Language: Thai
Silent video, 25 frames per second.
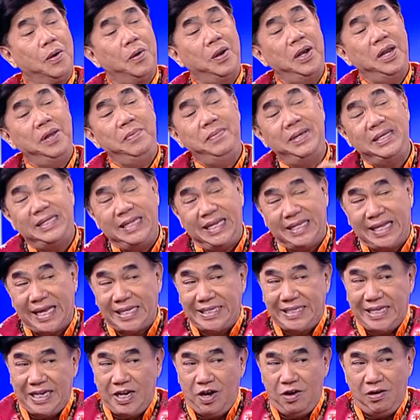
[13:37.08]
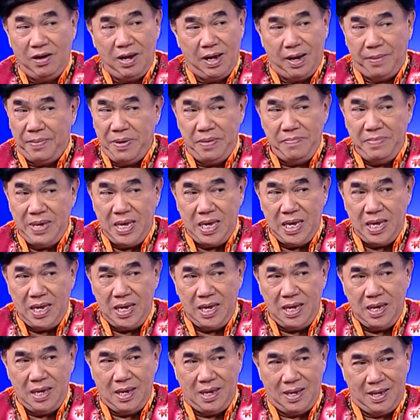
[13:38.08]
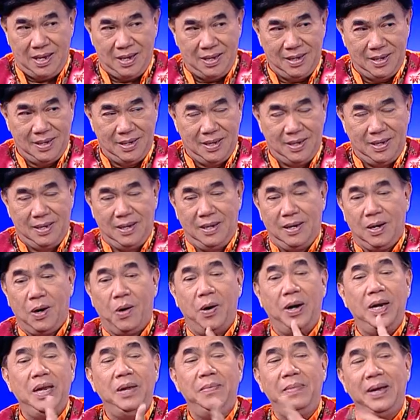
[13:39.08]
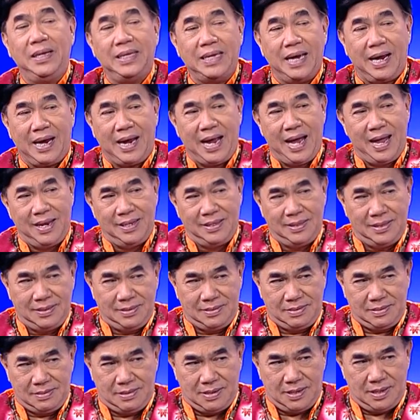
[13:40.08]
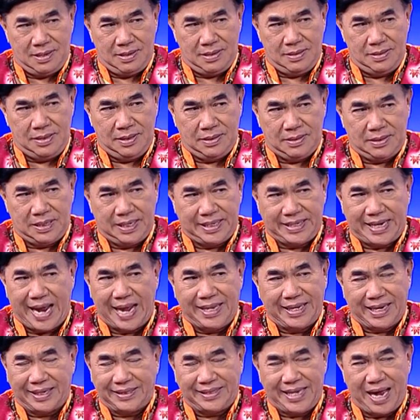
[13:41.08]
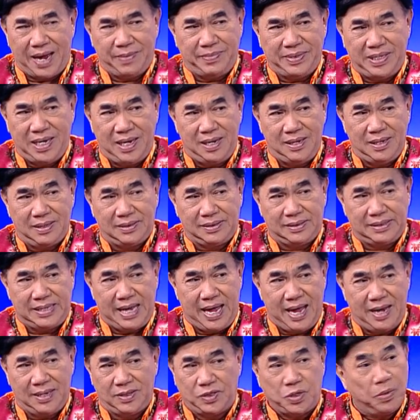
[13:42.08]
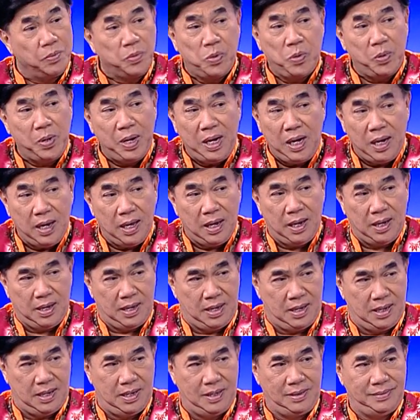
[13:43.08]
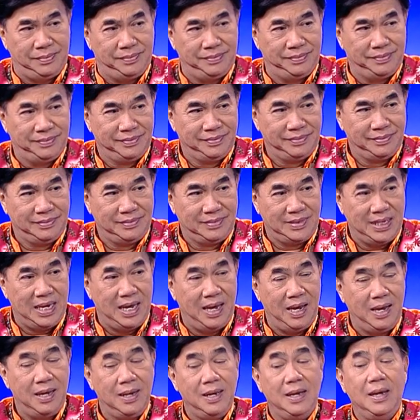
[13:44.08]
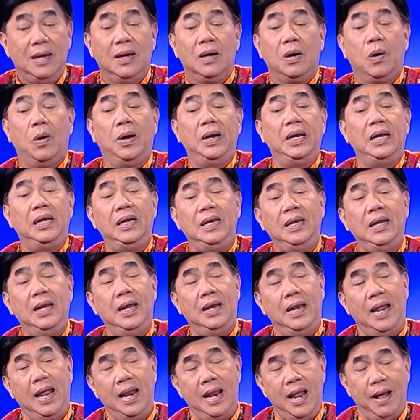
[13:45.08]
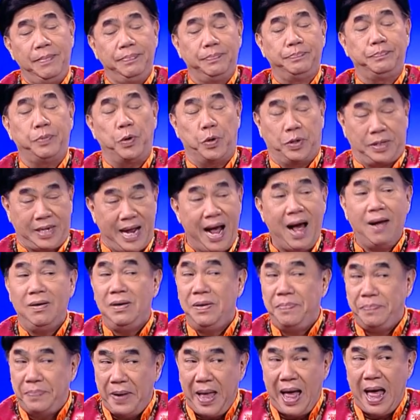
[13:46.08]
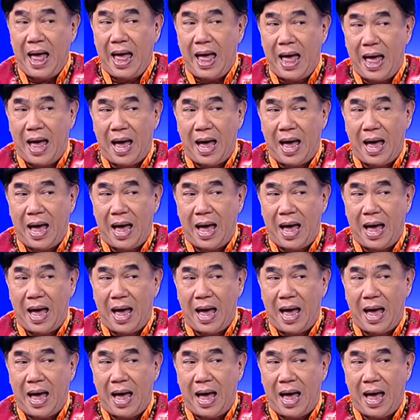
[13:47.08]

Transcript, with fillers: คนนี้มีสิทธิตัดสินเขาเหรอไม่มีครับ คนนี้มาจากการเลือกการแต่งตั้งไม่ใช่เลือกตั้งสมควรเหรอครับนะ คนนี้เนี่ยได้รับโปรดเกล้าหรือเปล่า